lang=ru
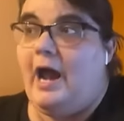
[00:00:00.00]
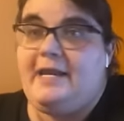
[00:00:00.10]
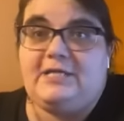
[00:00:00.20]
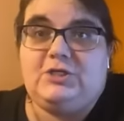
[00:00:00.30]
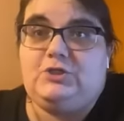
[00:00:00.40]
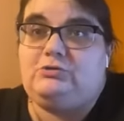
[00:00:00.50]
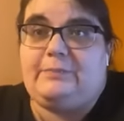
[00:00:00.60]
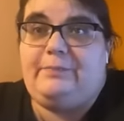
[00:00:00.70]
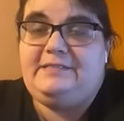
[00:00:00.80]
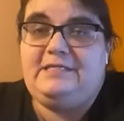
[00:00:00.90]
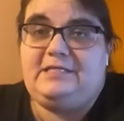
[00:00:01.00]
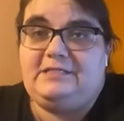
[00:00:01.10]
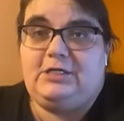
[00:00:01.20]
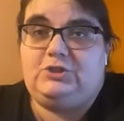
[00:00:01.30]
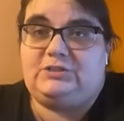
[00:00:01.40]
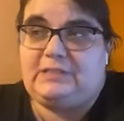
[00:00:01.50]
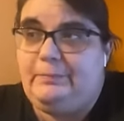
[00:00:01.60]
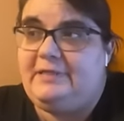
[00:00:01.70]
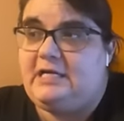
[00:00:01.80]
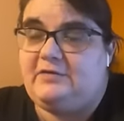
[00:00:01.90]
А речь идет об одних и тех же
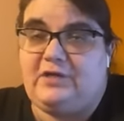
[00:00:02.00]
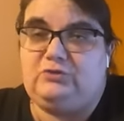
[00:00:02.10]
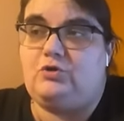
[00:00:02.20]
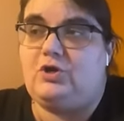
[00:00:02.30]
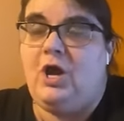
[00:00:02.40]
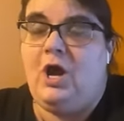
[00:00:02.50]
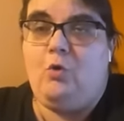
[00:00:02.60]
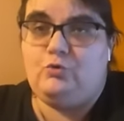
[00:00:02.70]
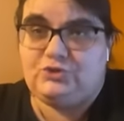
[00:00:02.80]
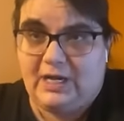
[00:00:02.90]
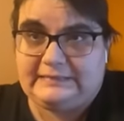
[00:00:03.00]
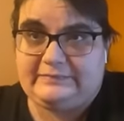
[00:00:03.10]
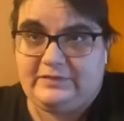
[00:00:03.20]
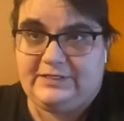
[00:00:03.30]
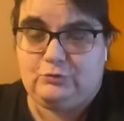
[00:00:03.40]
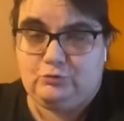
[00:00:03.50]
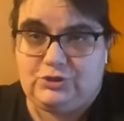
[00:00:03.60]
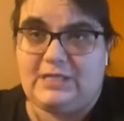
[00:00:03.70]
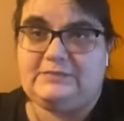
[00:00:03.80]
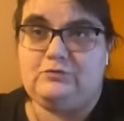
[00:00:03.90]
событиях, в которых участвовали и
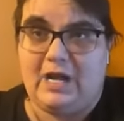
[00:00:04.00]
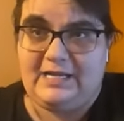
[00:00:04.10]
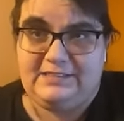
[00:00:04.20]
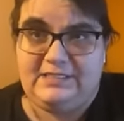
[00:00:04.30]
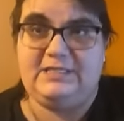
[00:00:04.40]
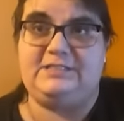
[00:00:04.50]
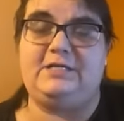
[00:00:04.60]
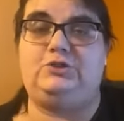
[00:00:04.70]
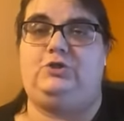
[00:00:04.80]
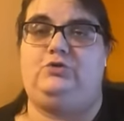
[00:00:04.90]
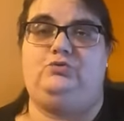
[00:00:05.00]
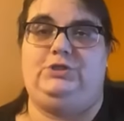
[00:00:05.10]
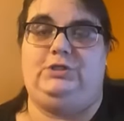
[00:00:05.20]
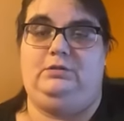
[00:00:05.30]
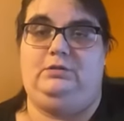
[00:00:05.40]
участвуют одни и те же люди.